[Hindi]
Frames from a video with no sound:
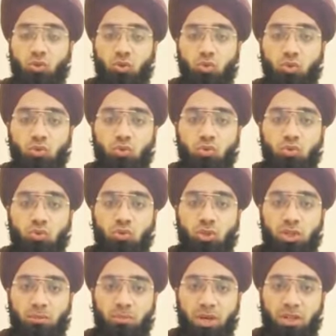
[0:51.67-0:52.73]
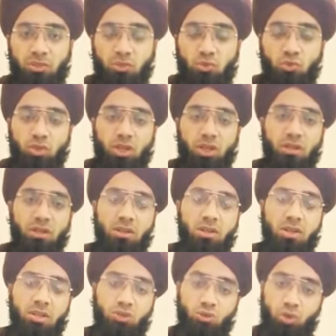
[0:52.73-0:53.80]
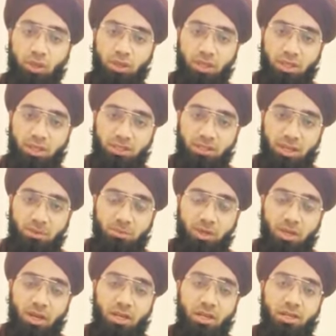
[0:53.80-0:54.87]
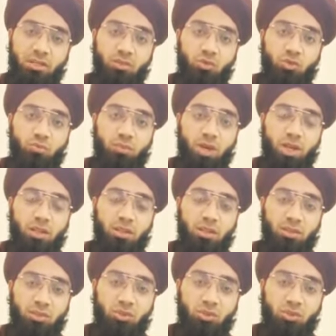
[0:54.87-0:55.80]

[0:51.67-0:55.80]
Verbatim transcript: दोनों की बात सुनकर जो हकीकत सामने आए जो बात